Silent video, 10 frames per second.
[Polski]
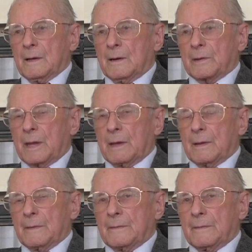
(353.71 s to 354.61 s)

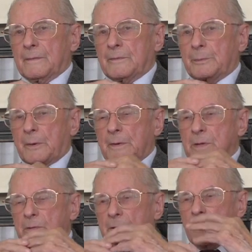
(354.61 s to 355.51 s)
one
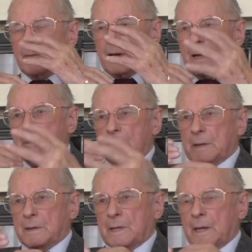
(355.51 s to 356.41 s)
wprowadziły nowe
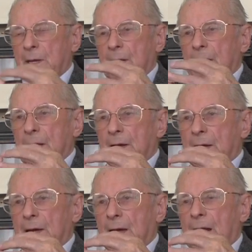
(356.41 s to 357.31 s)
elementy,
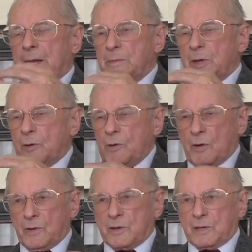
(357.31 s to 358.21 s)

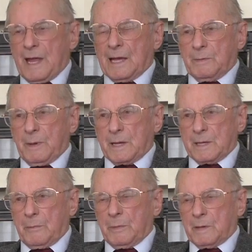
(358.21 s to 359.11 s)
eliminując nadmiar
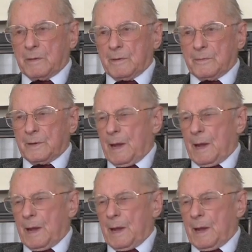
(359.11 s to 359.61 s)
zabytków.